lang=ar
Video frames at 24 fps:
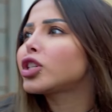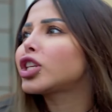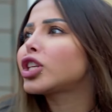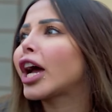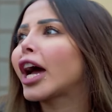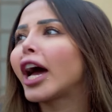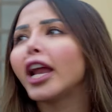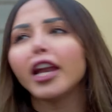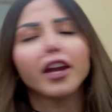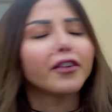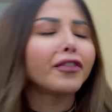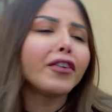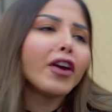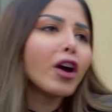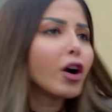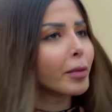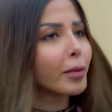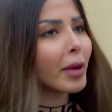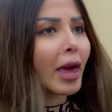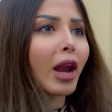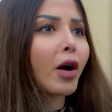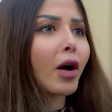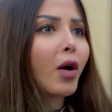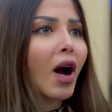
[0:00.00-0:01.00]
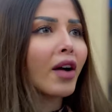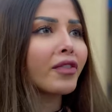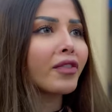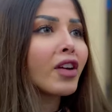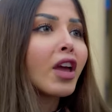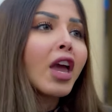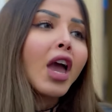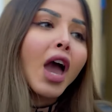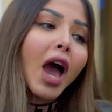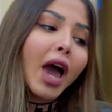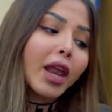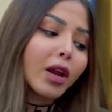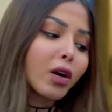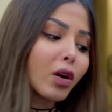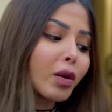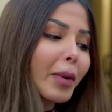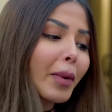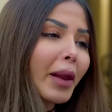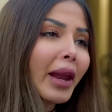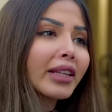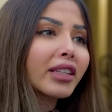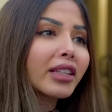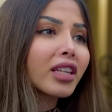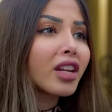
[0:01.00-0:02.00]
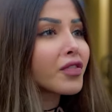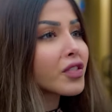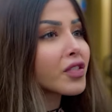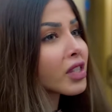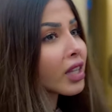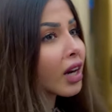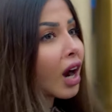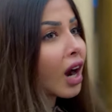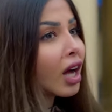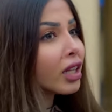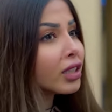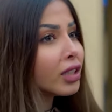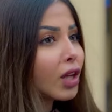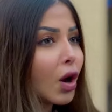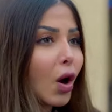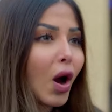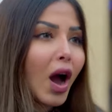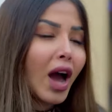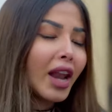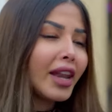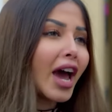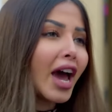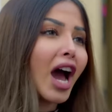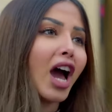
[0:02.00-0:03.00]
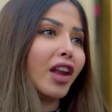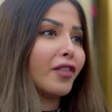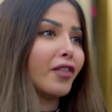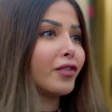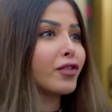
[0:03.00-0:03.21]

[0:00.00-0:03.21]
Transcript: وش دخلني فيهم يا نواف؟ انا والبنات هنا في استراحتنا وحالنا حال